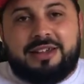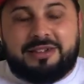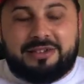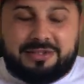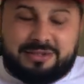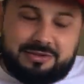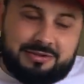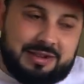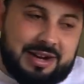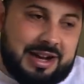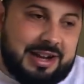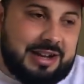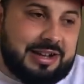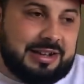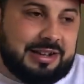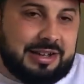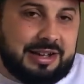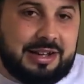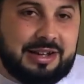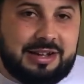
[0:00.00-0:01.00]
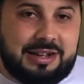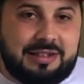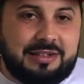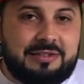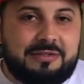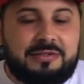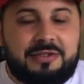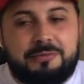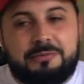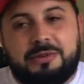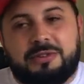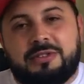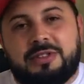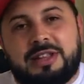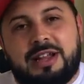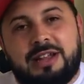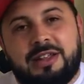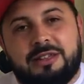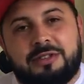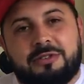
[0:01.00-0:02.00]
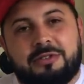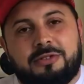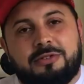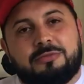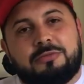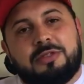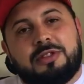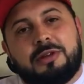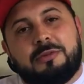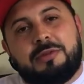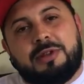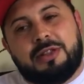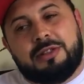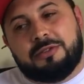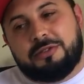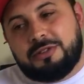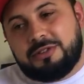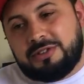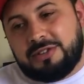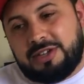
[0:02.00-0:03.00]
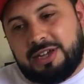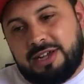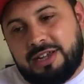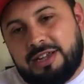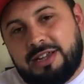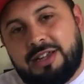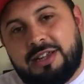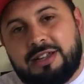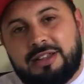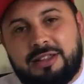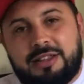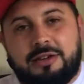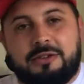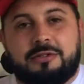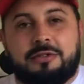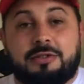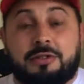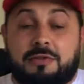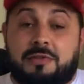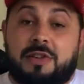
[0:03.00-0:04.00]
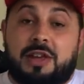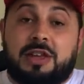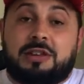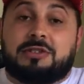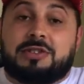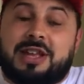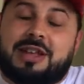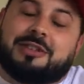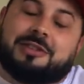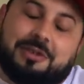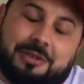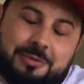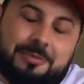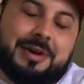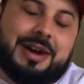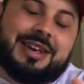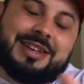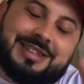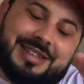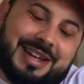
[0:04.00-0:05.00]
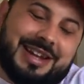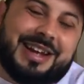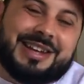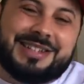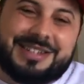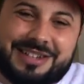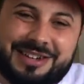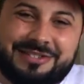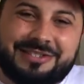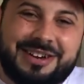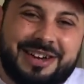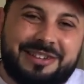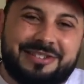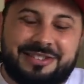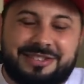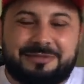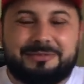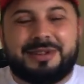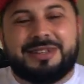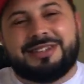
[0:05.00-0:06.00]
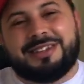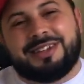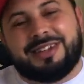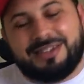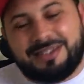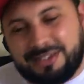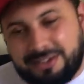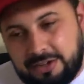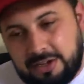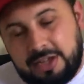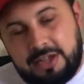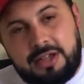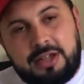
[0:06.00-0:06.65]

Eu sou um cara, enfim, muito talentoso, muito habilidoso, né? Uhum. Então os vídeos é tudo uma encenação, né? Tudo uma encenação.